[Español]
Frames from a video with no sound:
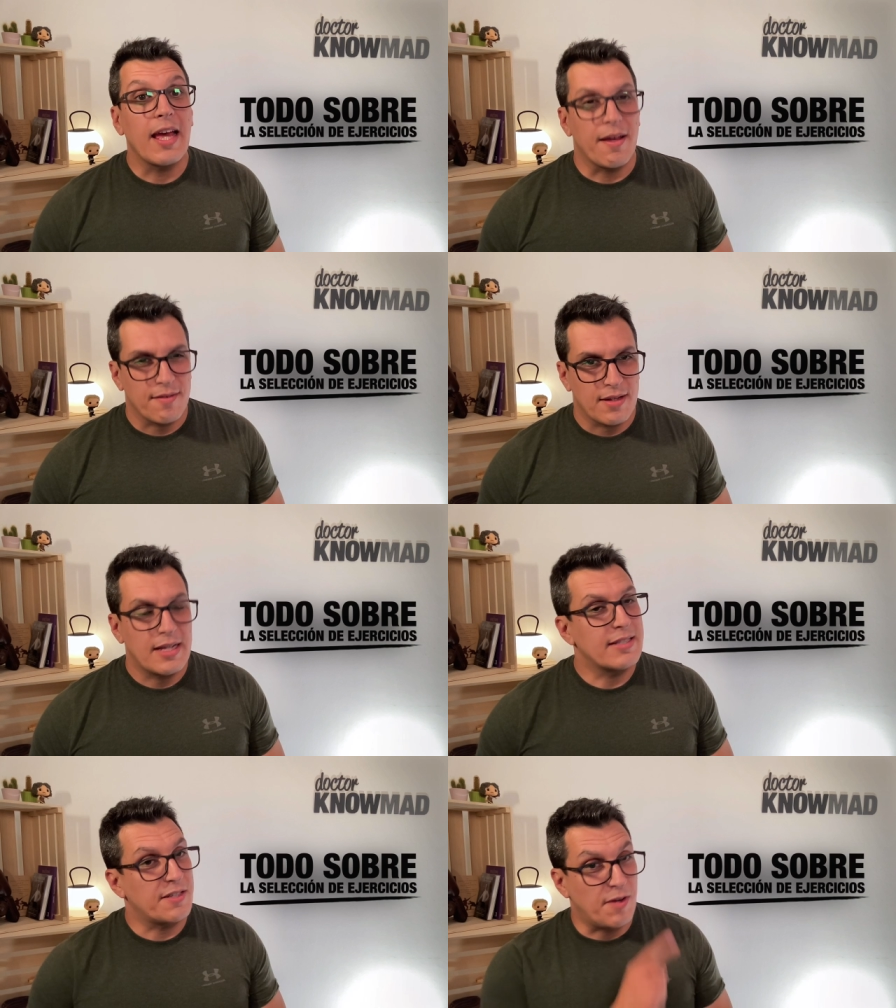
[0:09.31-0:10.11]
¿Qué?
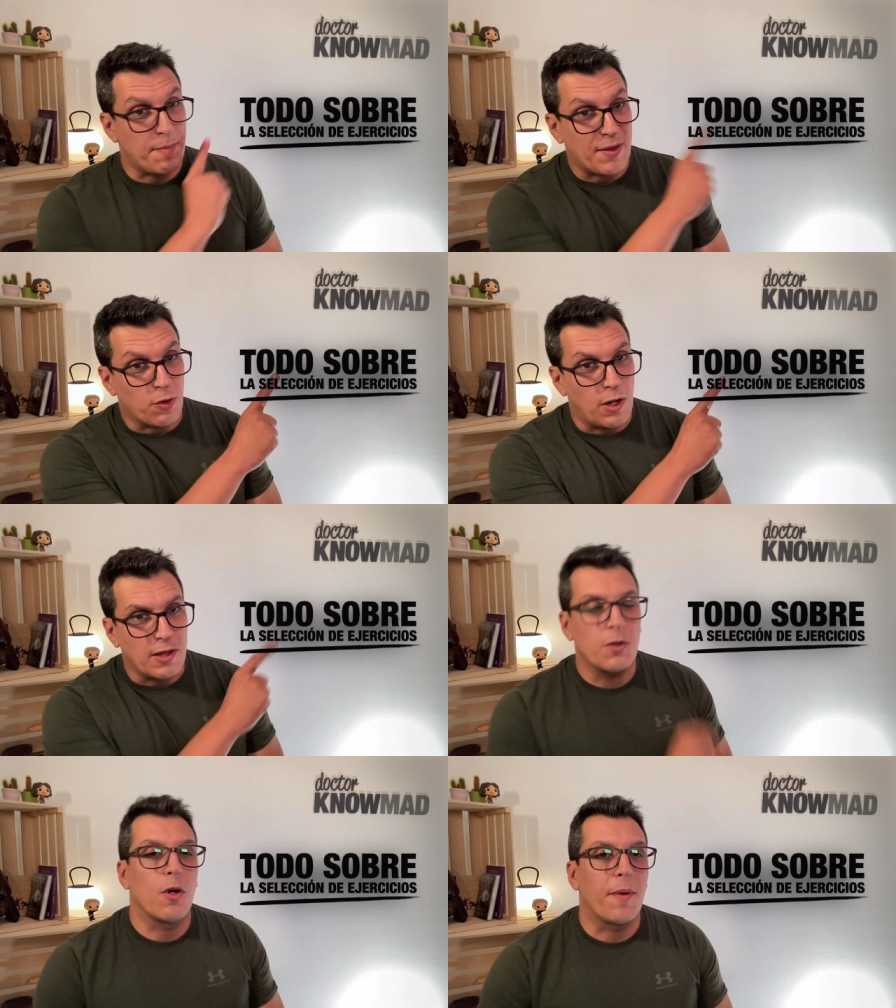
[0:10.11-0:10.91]
Estás flipando con
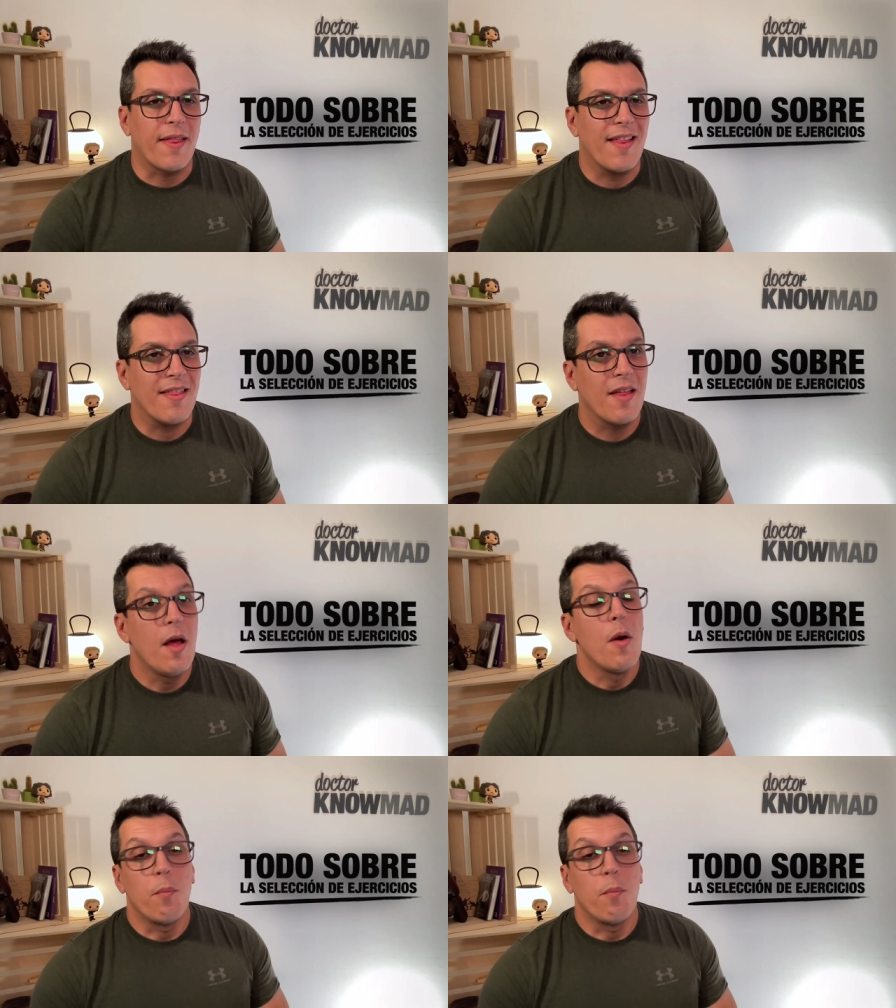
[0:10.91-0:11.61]
el título, ¿verdad?